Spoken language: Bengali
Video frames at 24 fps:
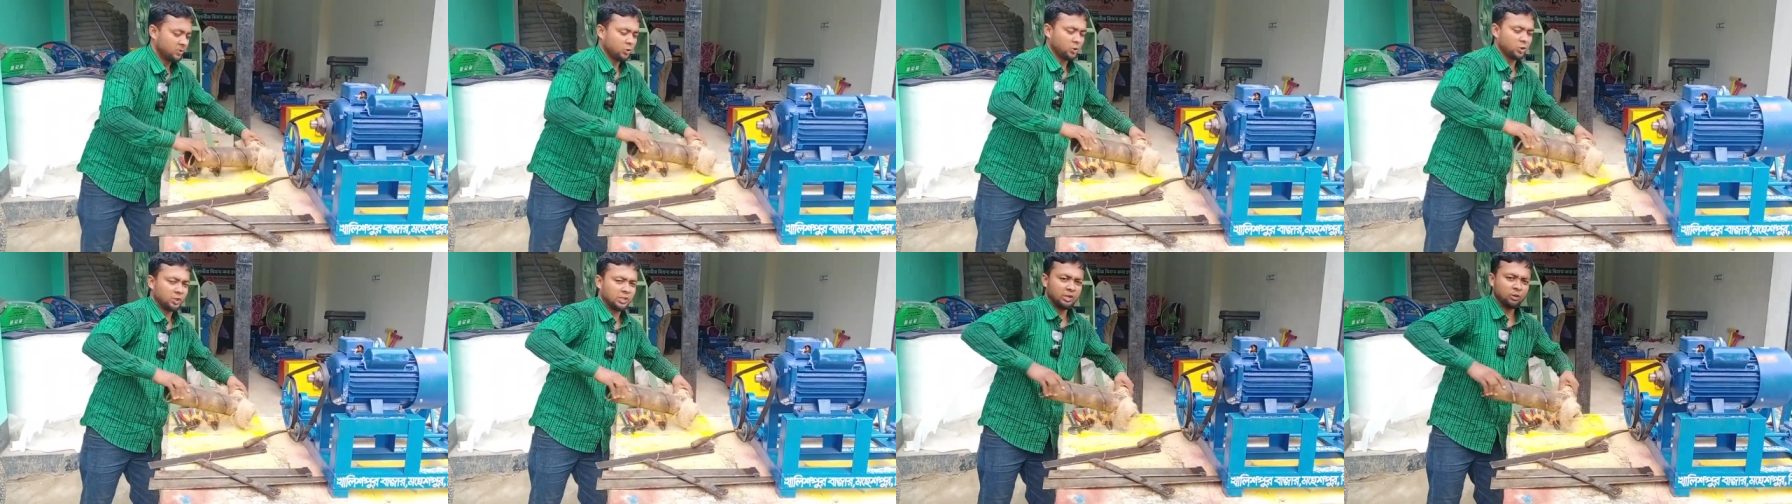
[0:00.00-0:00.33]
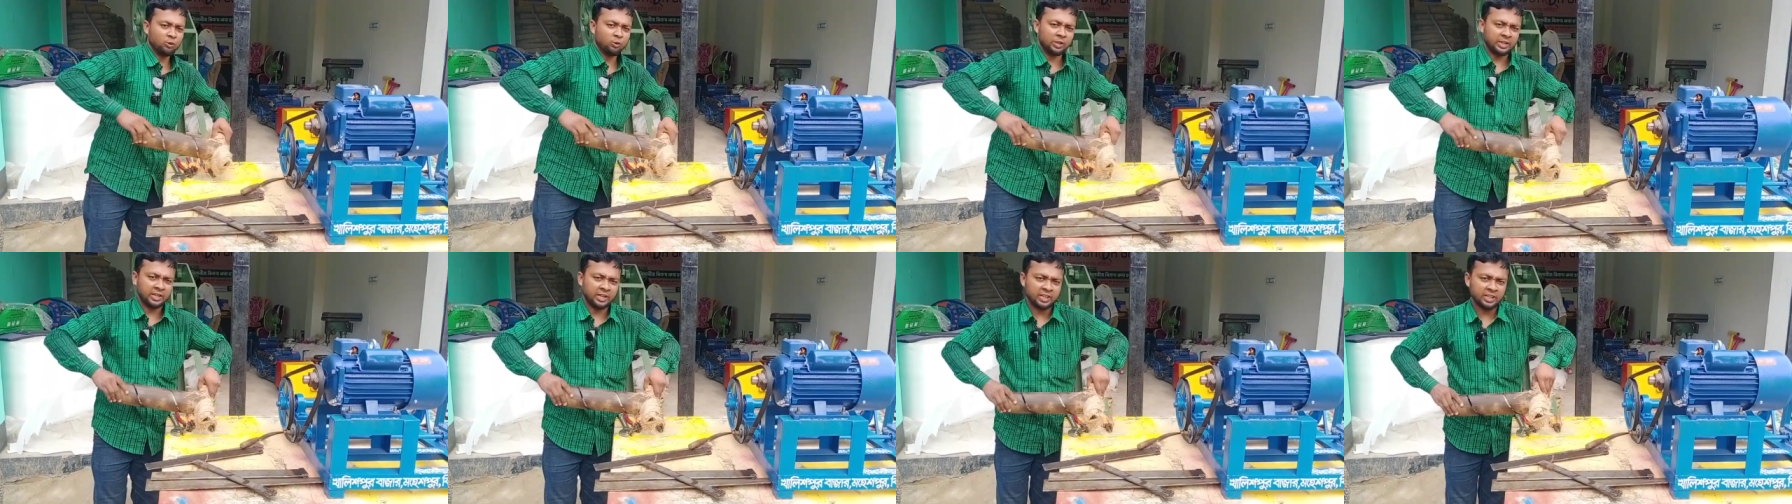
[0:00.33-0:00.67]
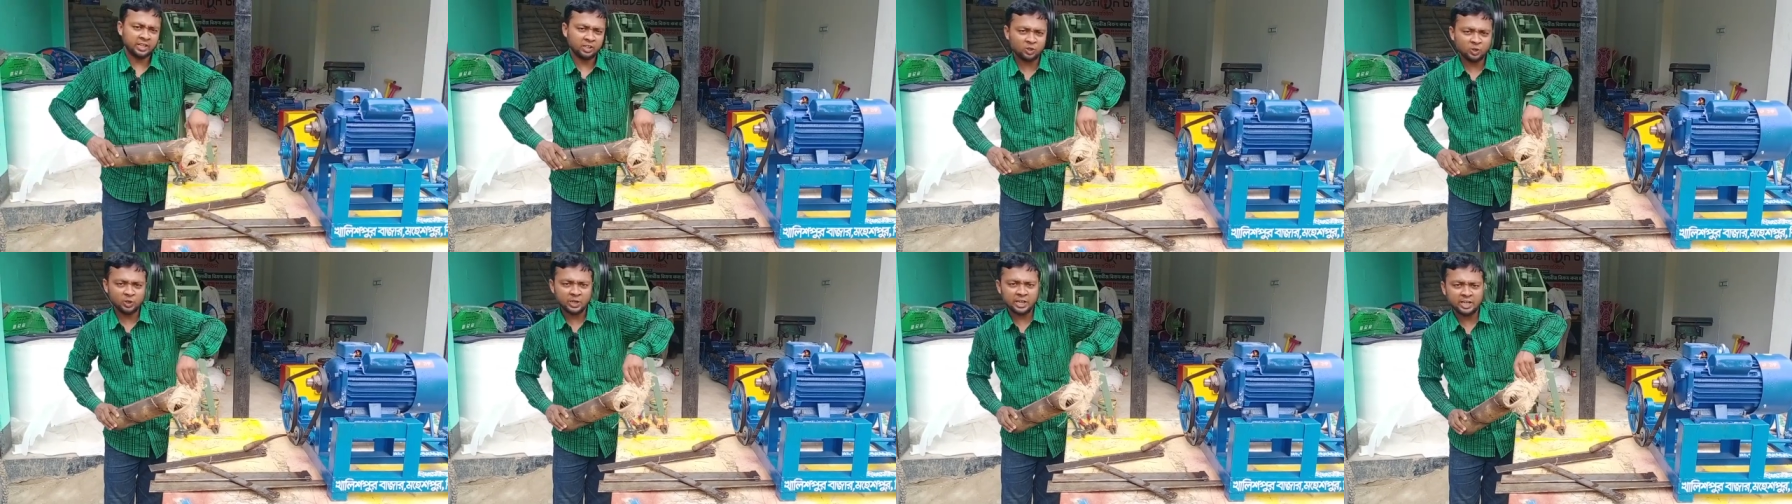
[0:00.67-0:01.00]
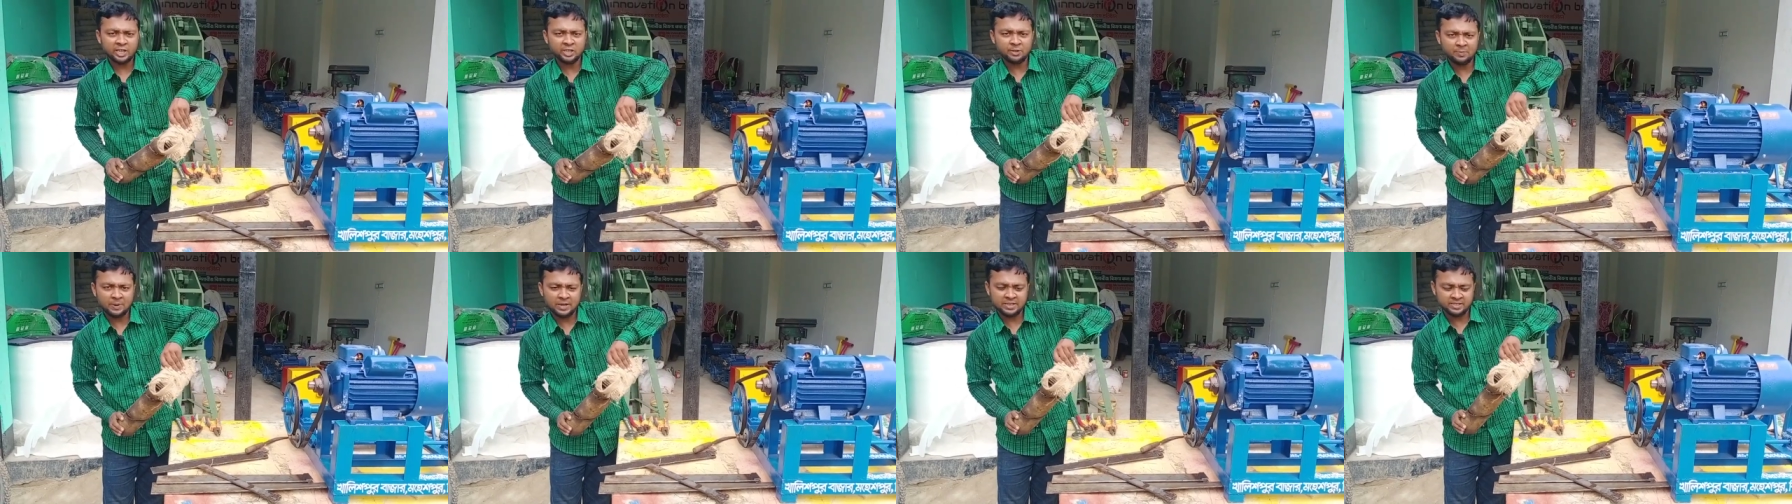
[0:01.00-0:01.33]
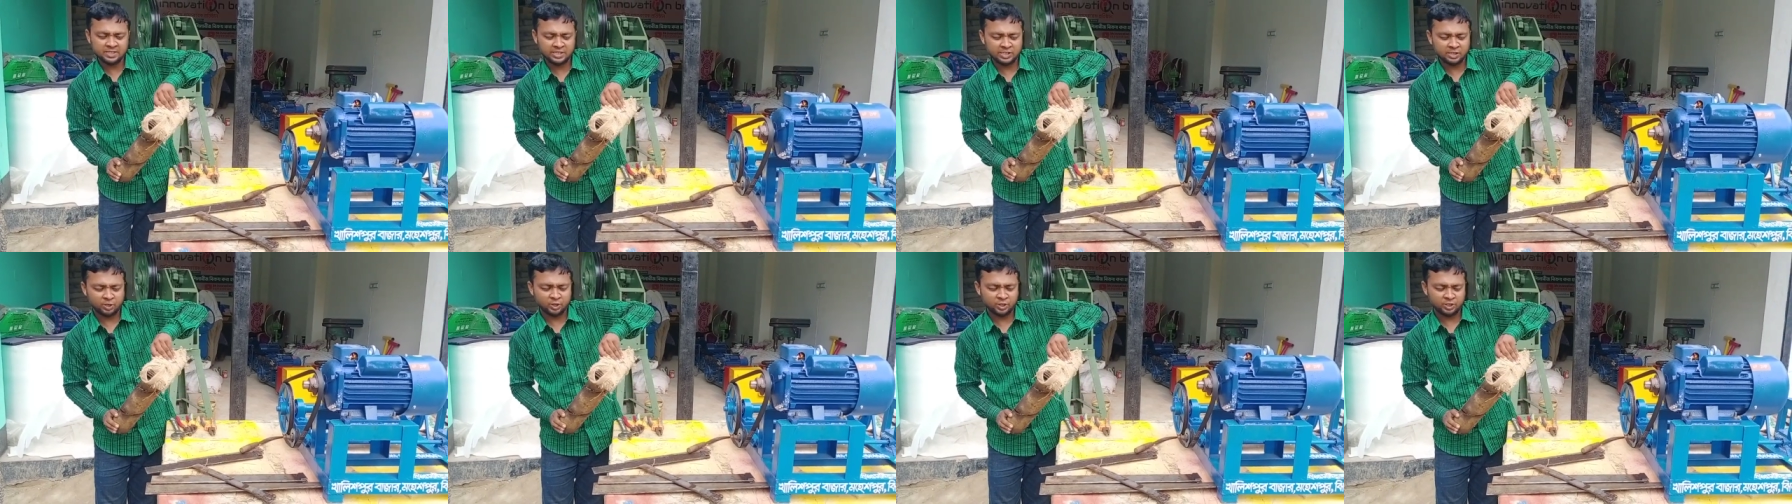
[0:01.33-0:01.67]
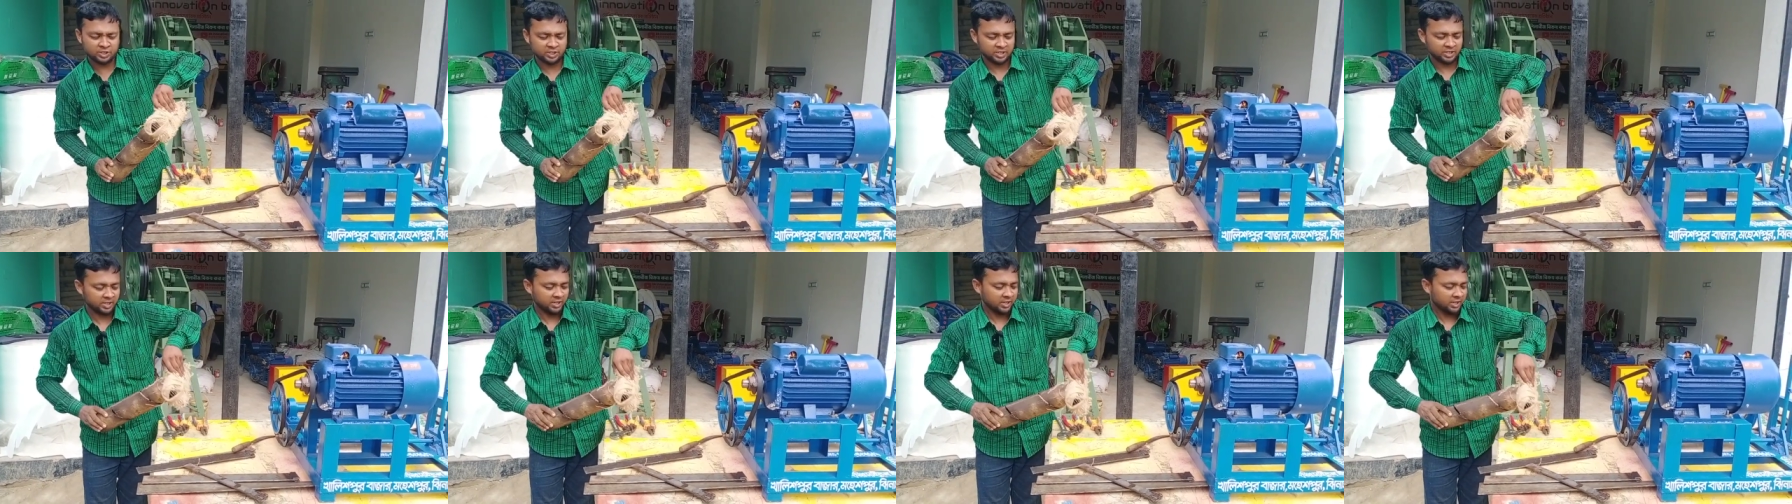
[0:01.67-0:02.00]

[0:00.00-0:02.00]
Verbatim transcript: দেখুন এখানে কিন্তু ডাইশ পাঁচটা দেওয়া হয়েছে